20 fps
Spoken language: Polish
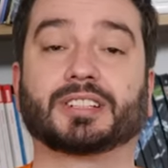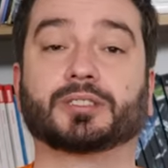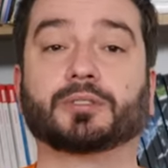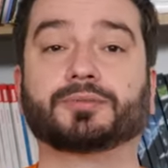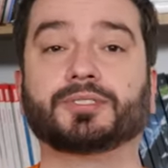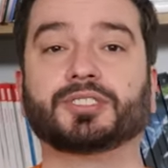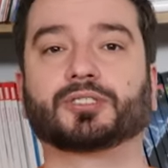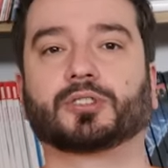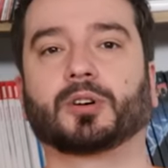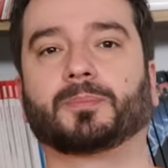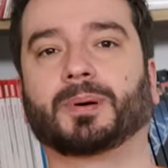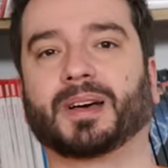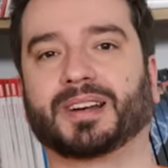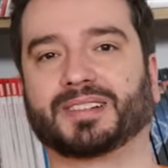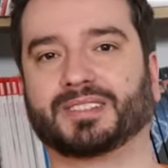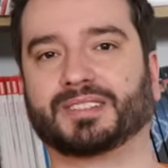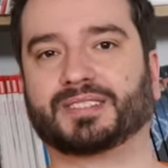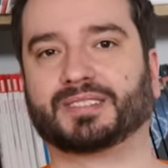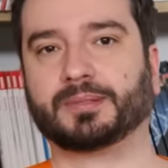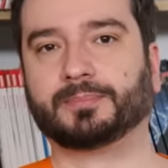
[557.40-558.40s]
stanowisko
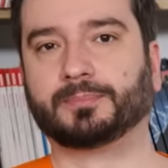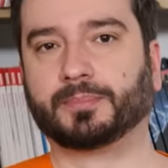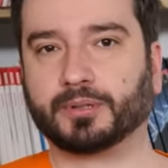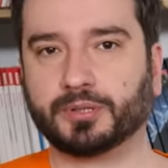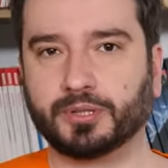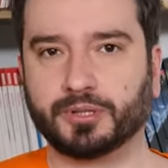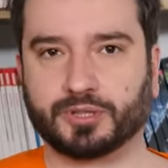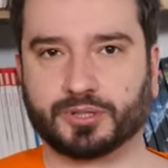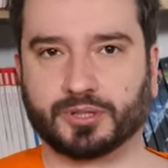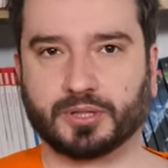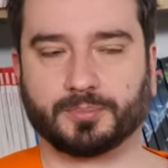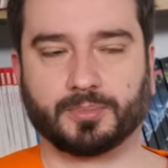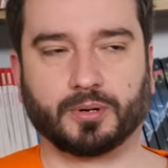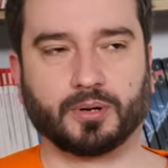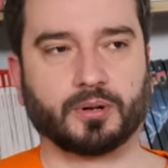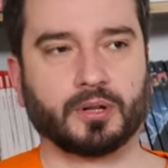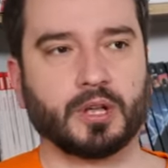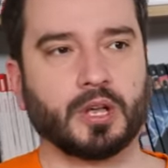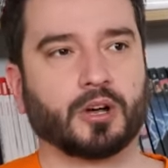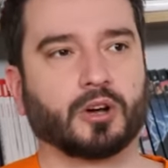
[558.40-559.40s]
bardziej symboliczne,
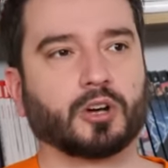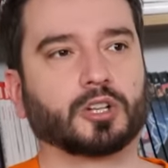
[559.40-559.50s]
bo